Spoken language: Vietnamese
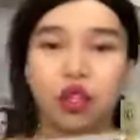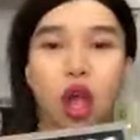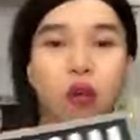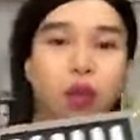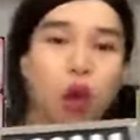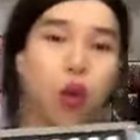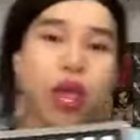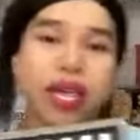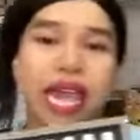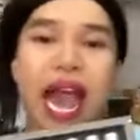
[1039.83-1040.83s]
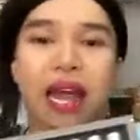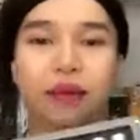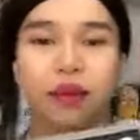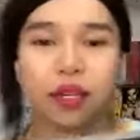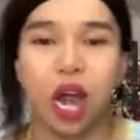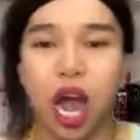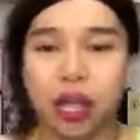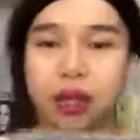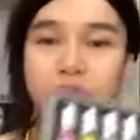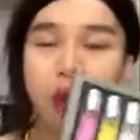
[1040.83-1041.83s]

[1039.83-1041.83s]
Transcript: chốt cho nguyên Văn rồi